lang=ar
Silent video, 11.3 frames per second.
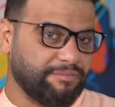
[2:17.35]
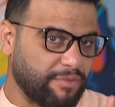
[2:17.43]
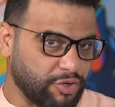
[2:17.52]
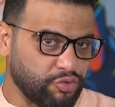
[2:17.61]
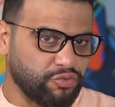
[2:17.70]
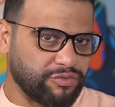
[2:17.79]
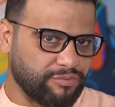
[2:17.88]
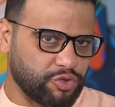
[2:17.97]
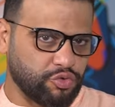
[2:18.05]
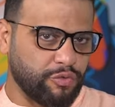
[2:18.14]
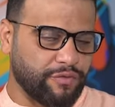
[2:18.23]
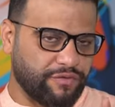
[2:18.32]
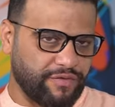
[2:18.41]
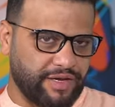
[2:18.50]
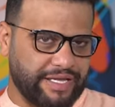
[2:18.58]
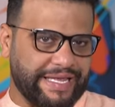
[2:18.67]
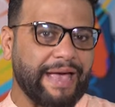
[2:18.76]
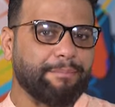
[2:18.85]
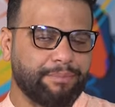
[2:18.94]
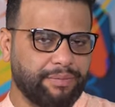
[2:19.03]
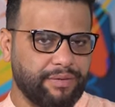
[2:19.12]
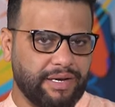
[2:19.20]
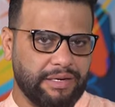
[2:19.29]
برضو بتشوف الجاب
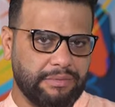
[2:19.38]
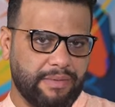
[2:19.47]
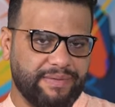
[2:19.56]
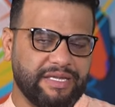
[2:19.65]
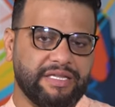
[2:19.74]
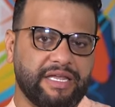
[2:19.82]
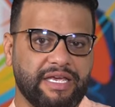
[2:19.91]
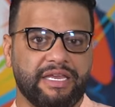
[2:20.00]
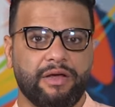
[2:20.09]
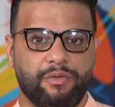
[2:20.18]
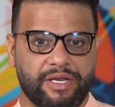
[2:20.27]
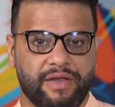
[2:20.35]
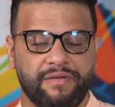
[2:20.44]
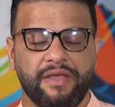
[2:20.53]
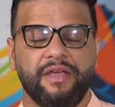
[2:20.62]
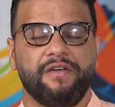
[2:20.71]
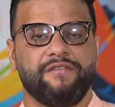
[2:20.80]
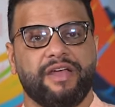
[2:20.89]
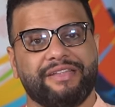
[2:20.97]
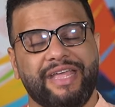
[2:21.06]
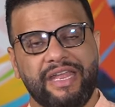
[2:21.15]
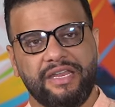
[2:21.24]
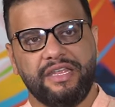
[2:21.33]
اللي ما بين هنا وهنا
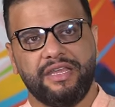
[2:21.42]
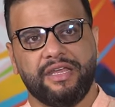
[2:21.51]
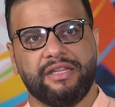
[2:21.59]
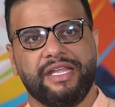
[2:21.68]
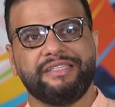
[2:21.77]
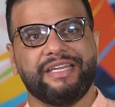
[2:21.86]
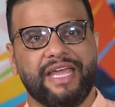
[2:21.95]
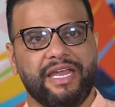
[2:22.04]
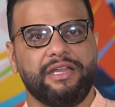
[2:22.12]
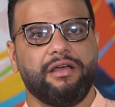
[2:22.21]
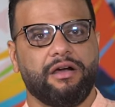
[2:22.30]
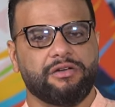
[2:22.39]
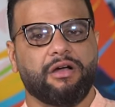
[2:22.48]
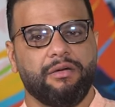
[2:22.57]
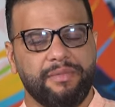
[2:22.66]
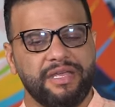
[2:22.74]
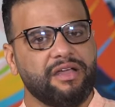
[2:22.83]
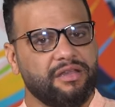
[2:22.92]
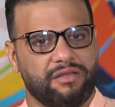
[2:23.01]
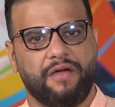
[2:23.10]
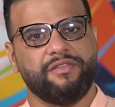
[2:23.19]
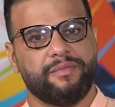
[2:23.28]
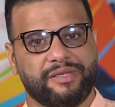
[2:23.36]
فتاني النادي الاهلي رقميا كان
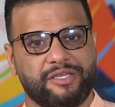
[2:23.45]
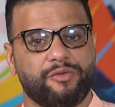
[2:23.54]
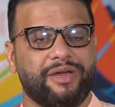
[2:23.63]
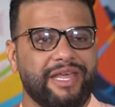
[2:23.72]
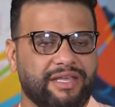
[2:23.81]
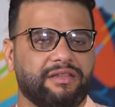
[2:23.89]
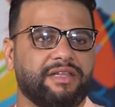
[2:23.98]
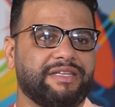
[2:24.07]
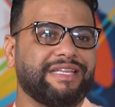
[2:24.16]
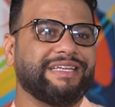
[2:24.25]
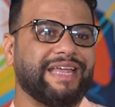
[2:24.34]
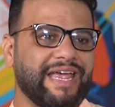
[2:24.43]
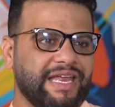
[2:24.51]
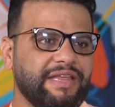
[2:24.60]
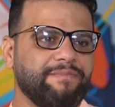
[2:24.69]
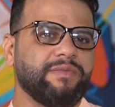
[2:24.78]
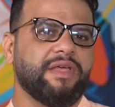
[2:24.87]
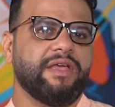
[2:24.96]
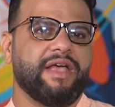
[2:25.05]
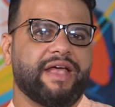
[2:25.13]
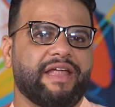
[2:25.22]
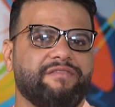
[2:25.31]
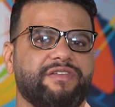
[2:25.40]
افضل بكتير ولكن النادي الاهلي
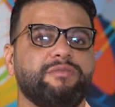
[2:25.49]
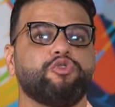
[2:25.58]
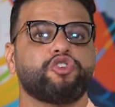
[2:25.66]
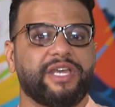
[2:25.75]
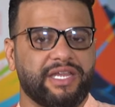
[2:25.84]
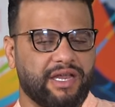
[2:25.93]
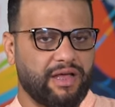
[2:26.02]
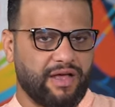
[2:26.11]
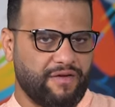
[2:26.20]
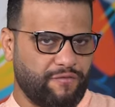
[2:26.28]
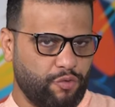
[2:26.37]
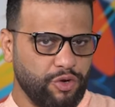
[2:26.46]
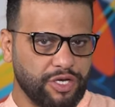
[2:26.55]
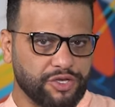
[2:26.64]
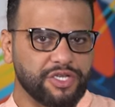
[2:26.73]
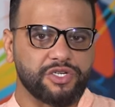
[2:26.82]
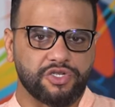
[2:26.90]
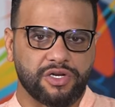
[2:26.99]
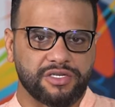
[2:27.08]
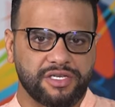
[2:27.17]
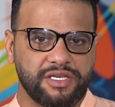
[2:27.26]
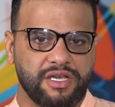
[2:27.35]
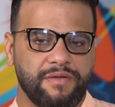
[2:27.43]
كان في مشكله في وجهه نظري
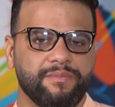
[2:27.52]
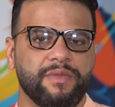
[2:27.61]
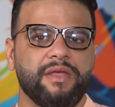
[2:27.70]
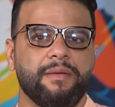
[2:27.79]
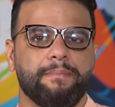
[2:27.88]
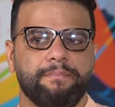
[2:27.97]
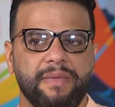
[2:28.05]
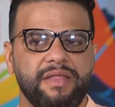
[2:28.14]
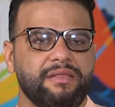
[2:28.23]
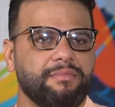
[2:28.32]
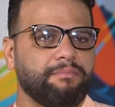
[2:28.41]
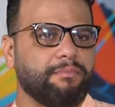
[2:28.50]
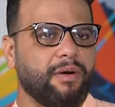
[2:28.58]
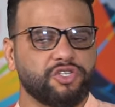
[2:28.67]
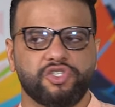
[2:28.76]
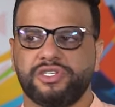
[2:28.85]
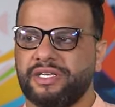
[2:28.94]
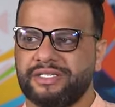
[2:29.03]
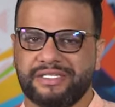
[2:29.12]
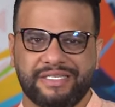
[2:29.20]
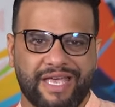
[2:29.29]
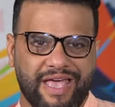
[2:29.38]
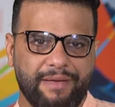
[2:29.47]
الشخصيه من ماتش
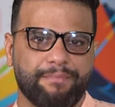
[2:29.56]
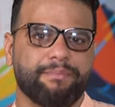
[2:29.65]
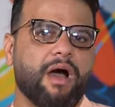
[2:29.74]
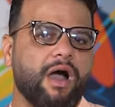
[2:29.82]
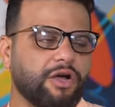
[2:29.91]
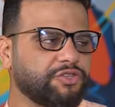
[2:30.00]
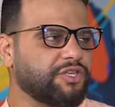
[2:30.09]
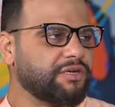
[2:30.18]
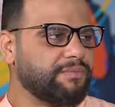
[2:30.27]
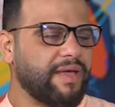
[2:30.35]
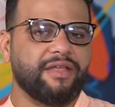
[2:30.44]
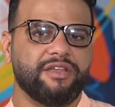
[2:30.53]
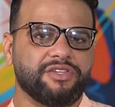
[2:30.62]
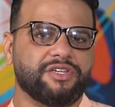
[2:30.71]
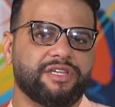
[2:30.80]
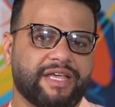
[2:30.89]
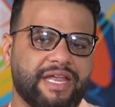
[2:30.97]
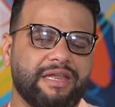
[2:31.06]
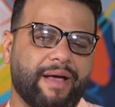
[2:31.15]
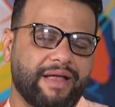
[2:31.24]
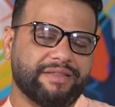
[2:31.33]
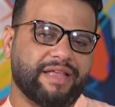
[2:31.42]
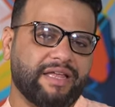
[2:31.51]
الذهاب اكتر ما نقدر نتكلم
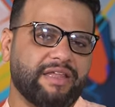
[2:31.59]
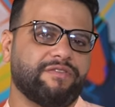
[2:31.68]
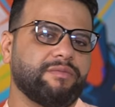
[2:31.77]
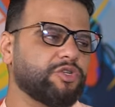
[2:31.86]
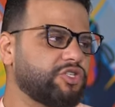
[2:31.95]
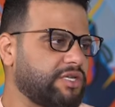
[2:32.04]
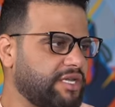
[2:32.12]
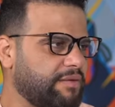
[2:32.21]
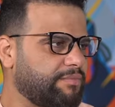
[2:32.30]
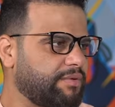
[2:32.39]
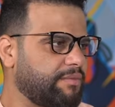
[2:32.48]
حتى عنها في ماتش الاياب